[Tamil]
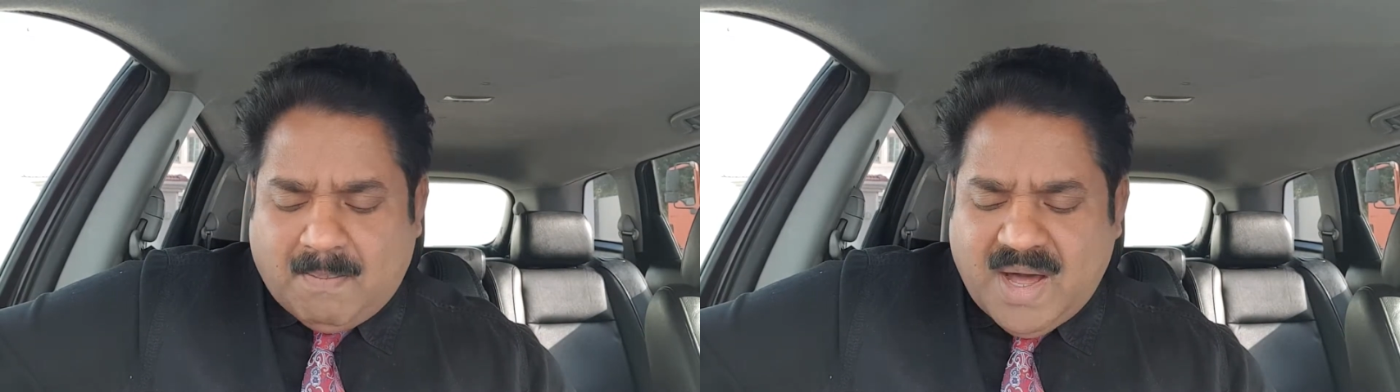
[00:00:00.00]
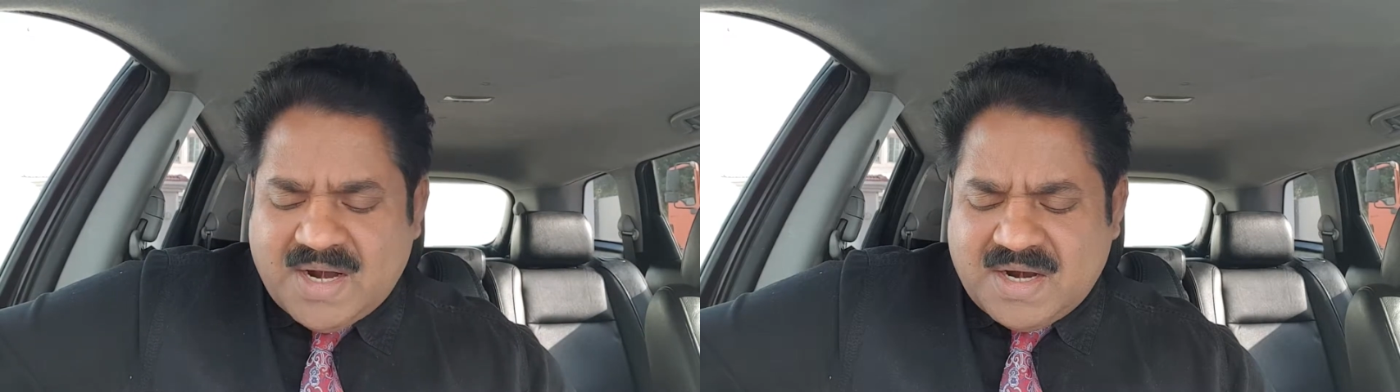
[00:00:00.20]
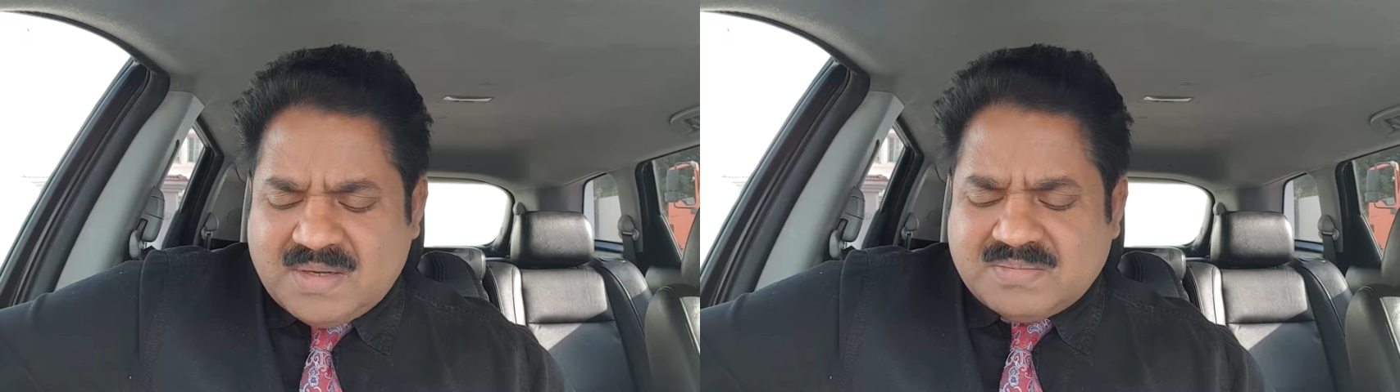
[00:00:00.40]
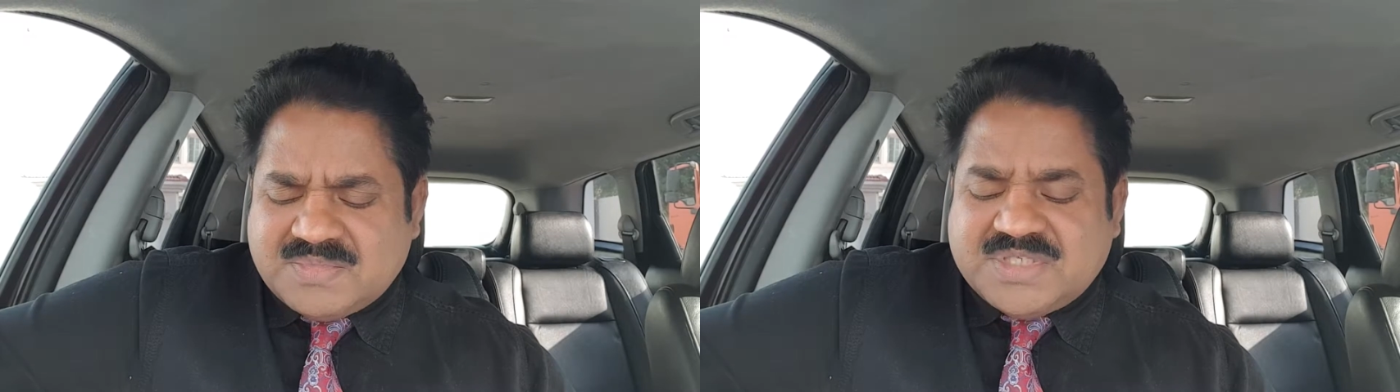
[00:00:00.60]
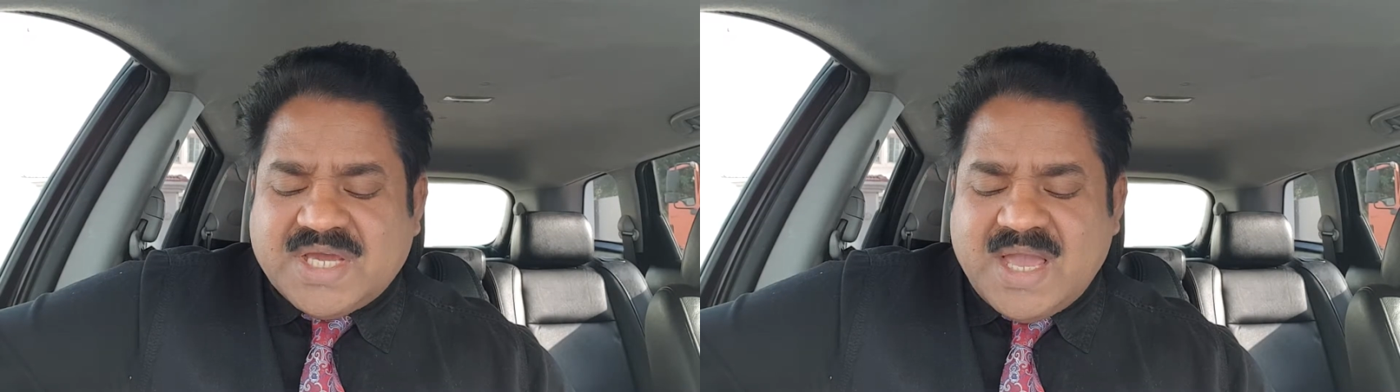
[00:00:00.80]
மரணம்
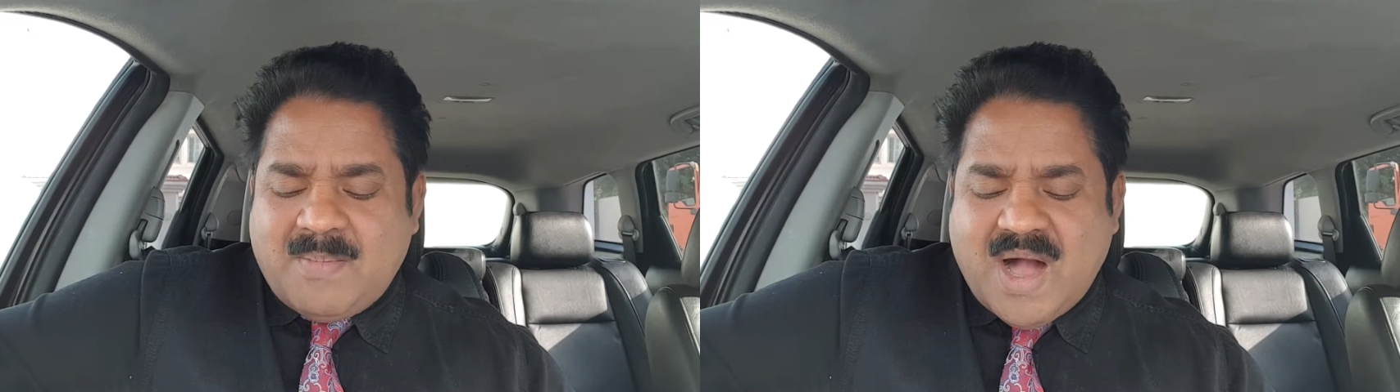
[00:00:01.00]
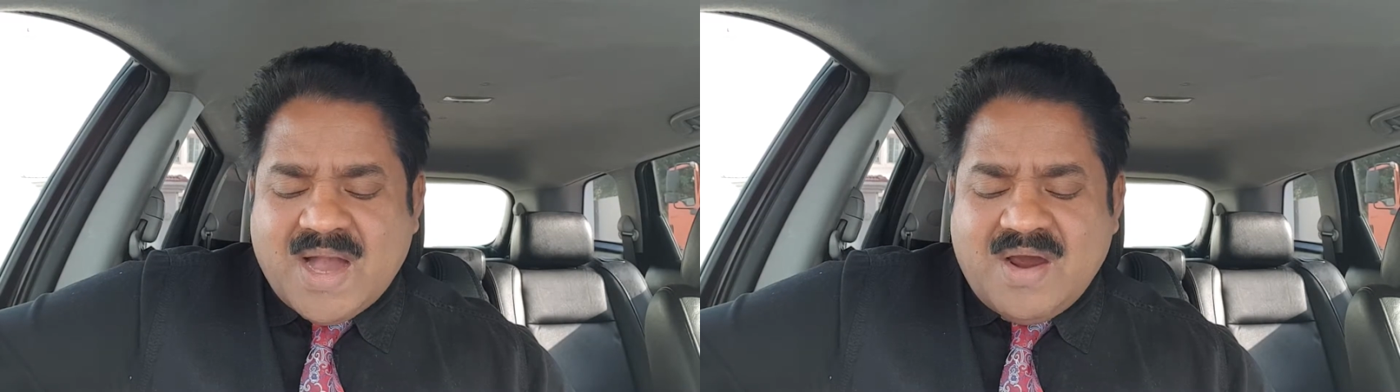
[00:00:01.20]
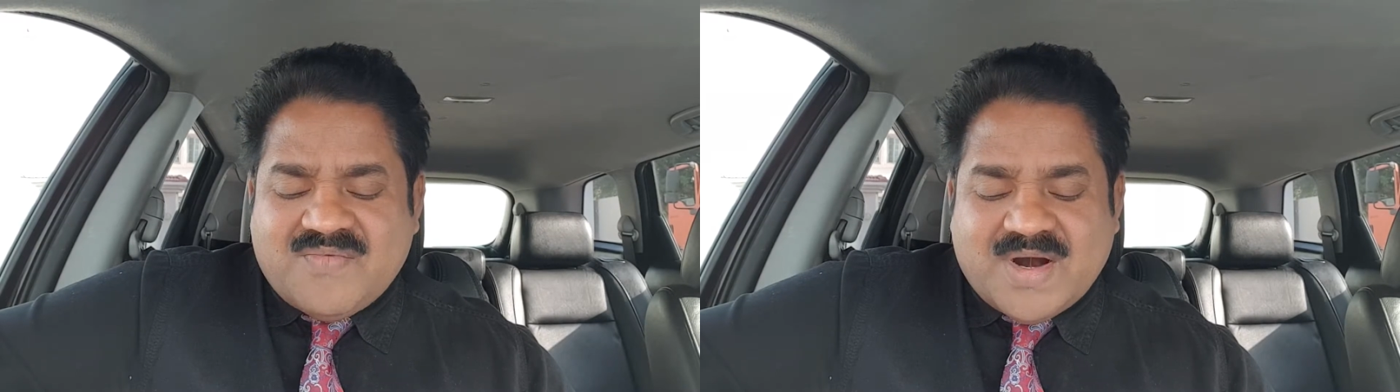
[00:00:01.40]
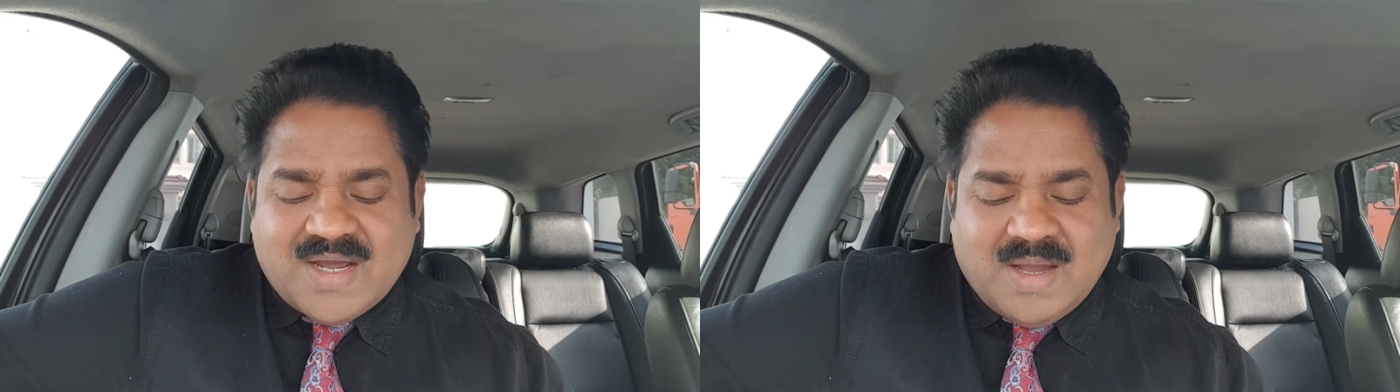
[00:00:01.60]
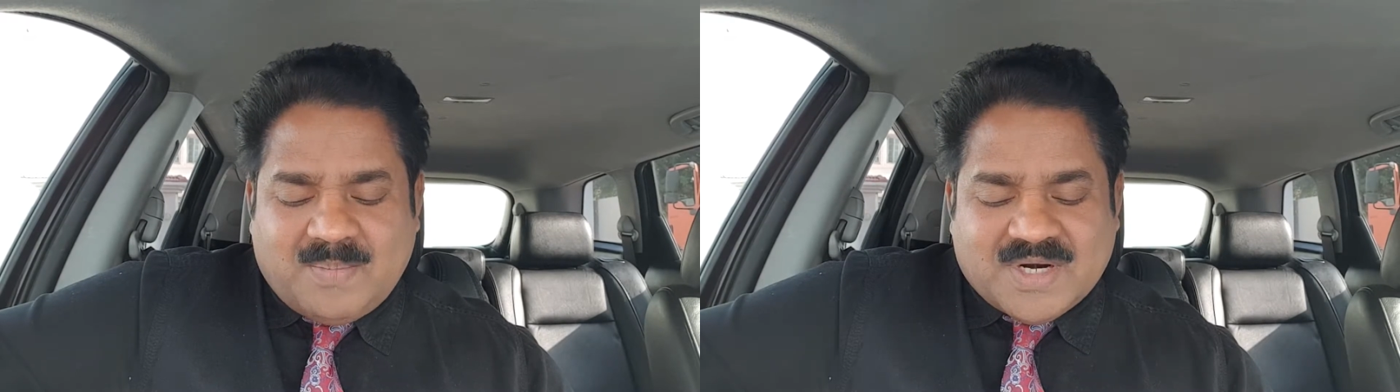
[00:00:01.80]
ஜெயமாக
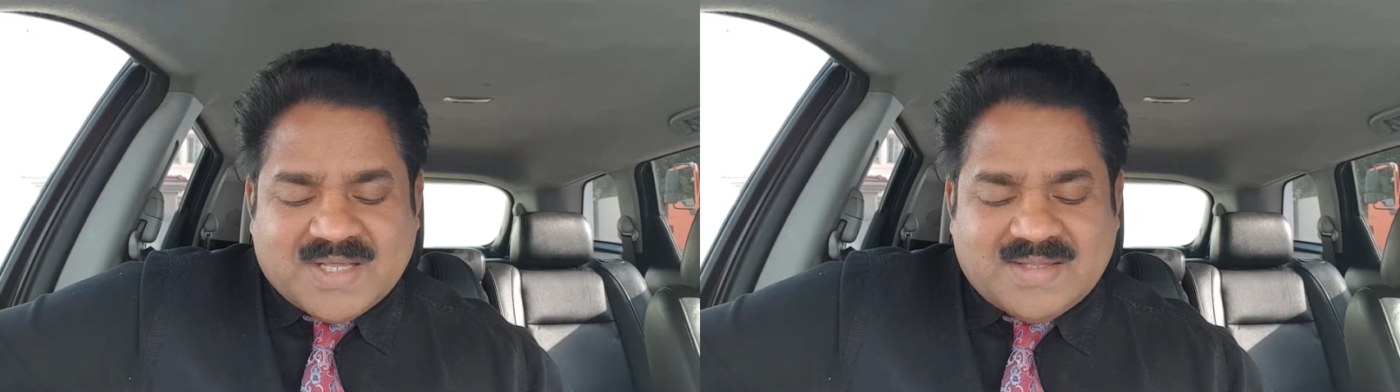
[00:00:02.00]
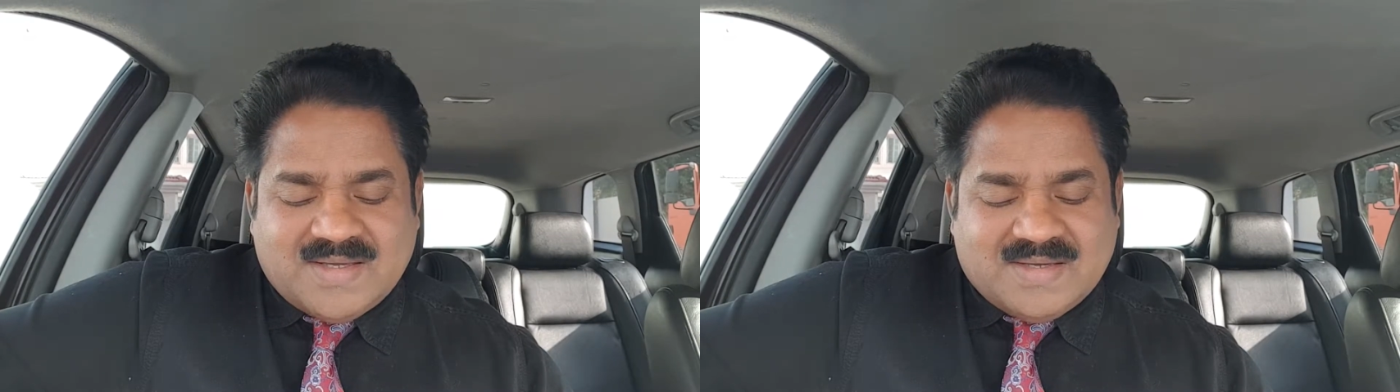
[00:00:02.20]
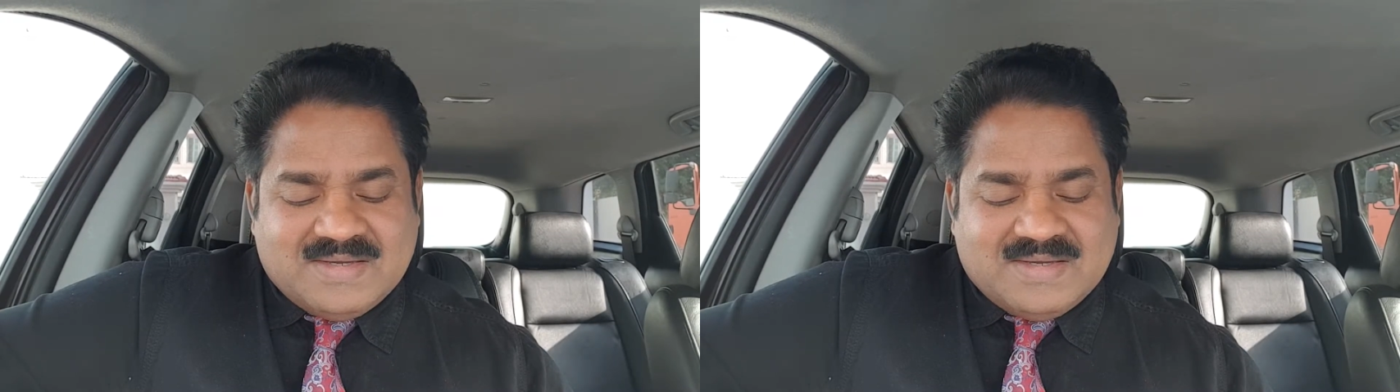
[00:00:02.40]
விழுங்கப்பட்டது